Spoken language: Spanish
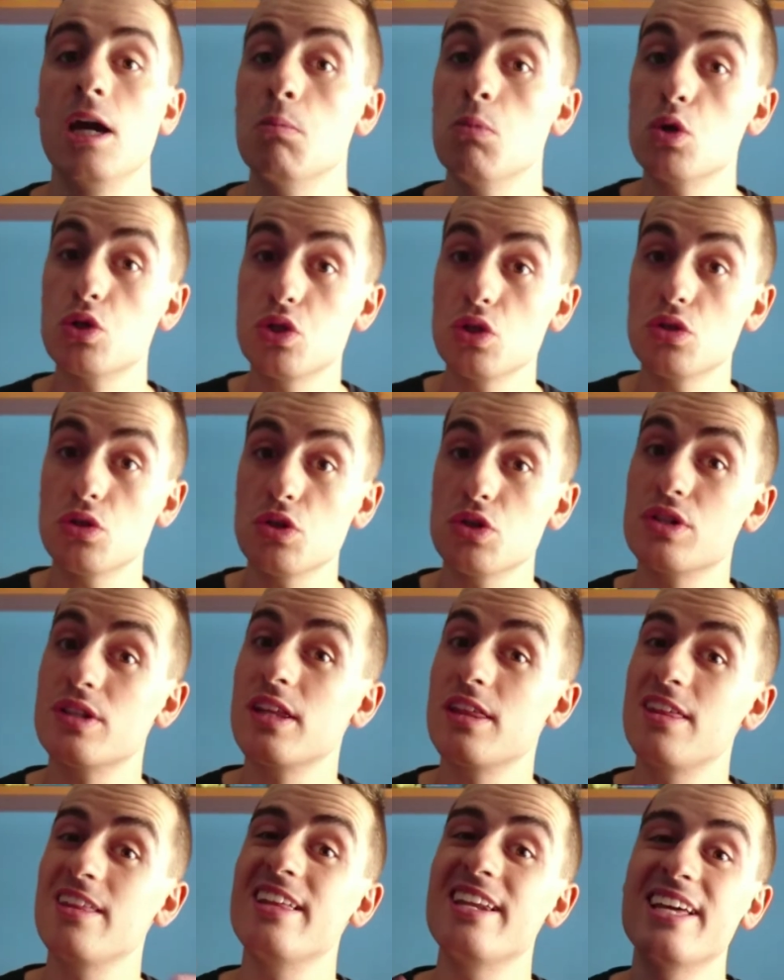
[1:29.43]
Vosotros
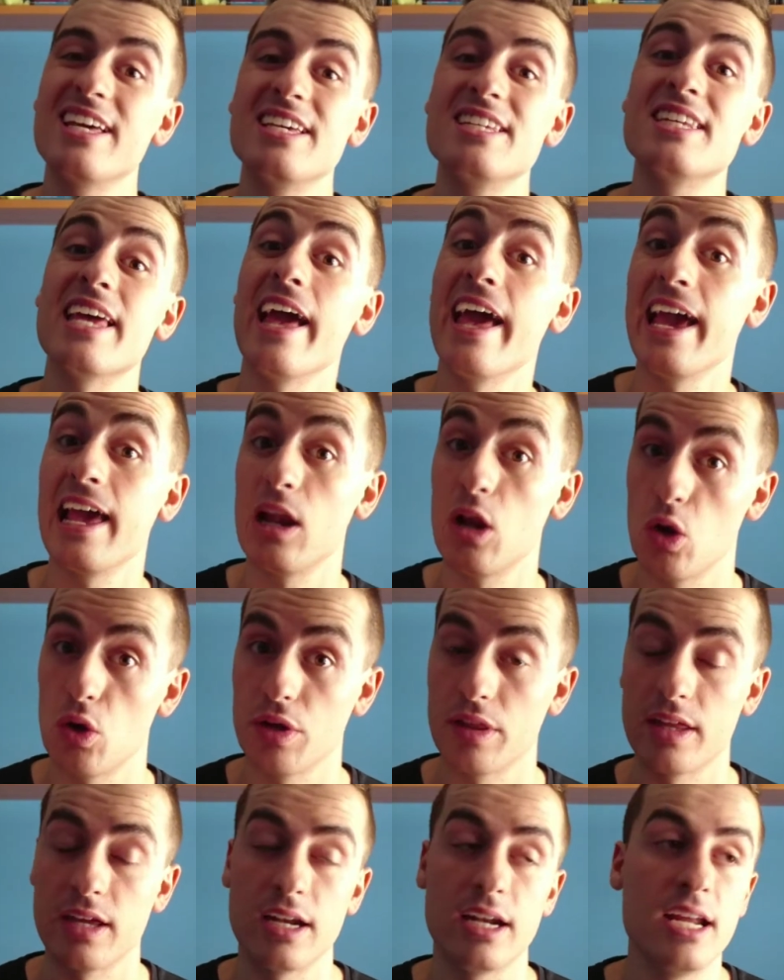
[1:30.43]
decidiréis el
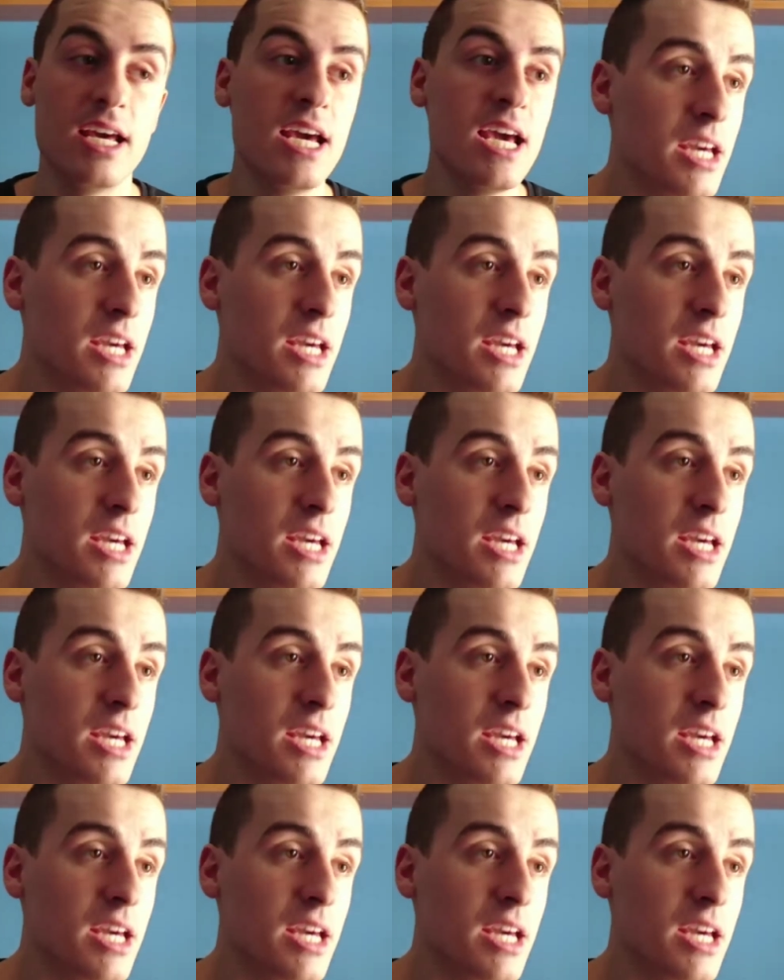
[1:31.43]
orden.